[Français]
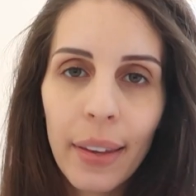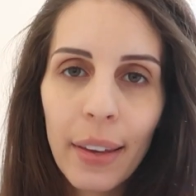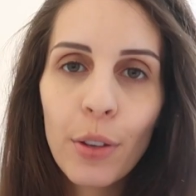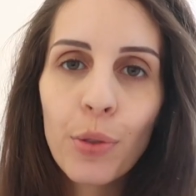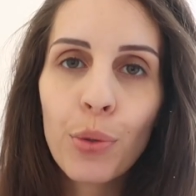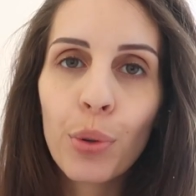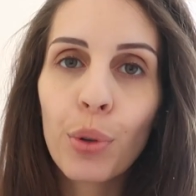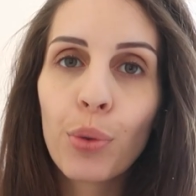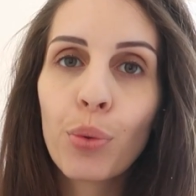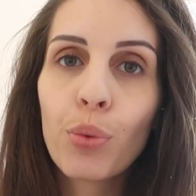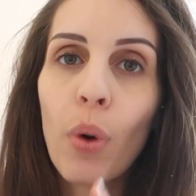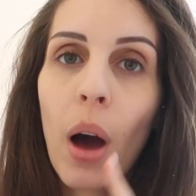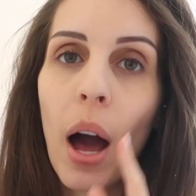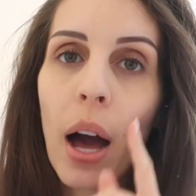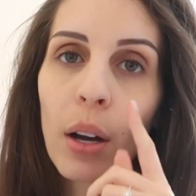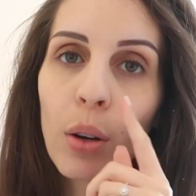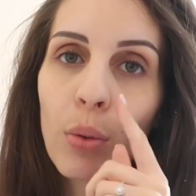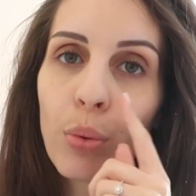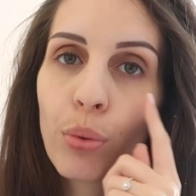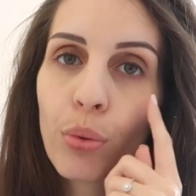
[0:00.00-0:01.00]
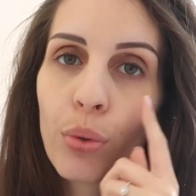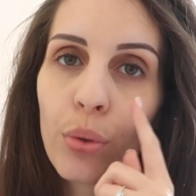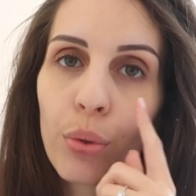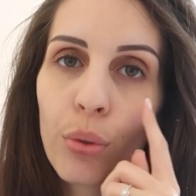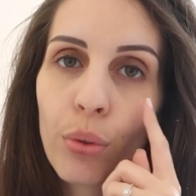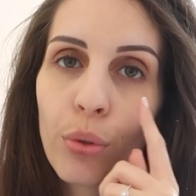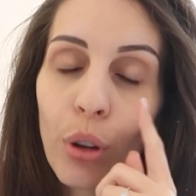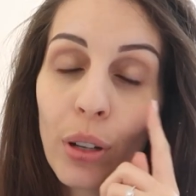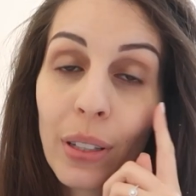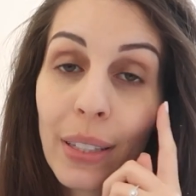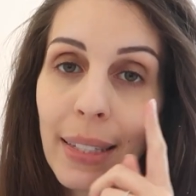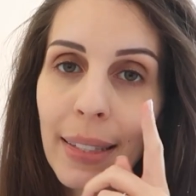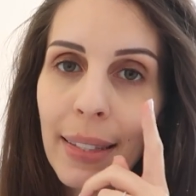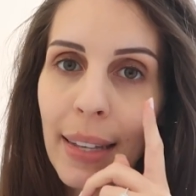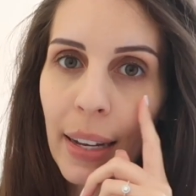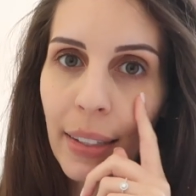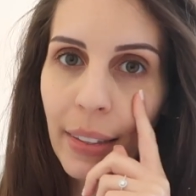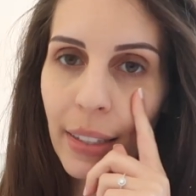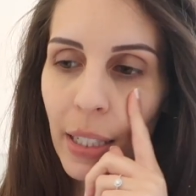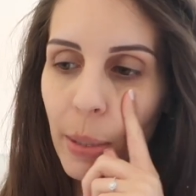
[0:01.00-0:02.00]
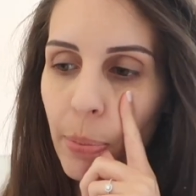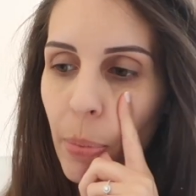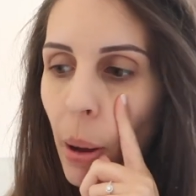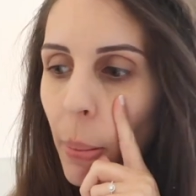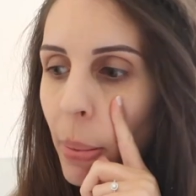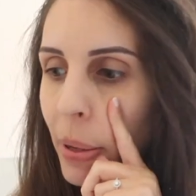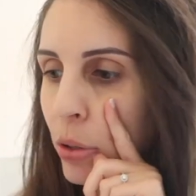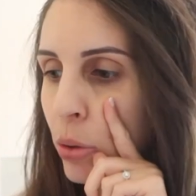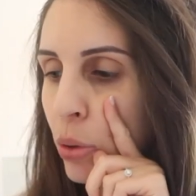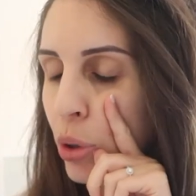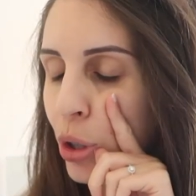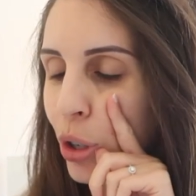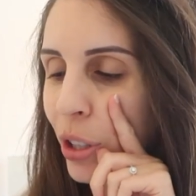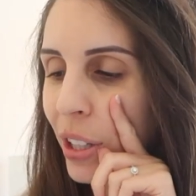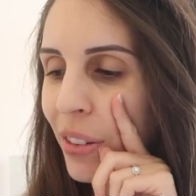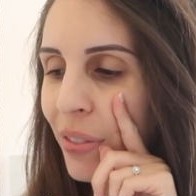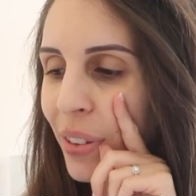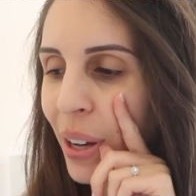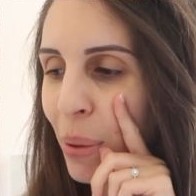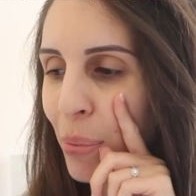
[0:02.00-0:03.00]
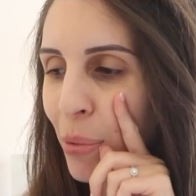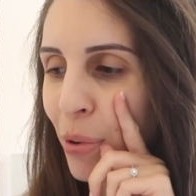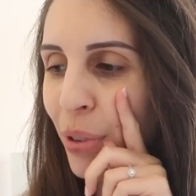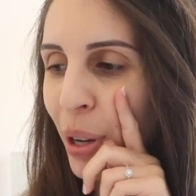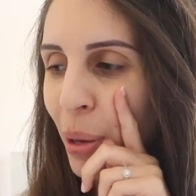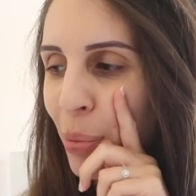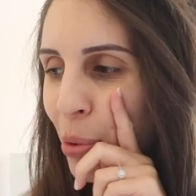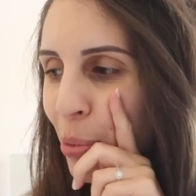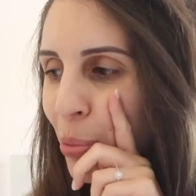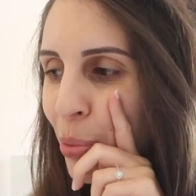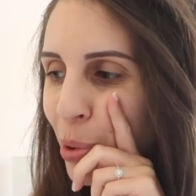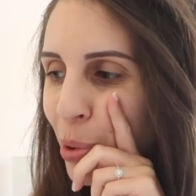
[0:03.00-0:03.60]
et surtout un coup d'anti-cerne n'est-ce pas parce que j'en ai vraiment vraiment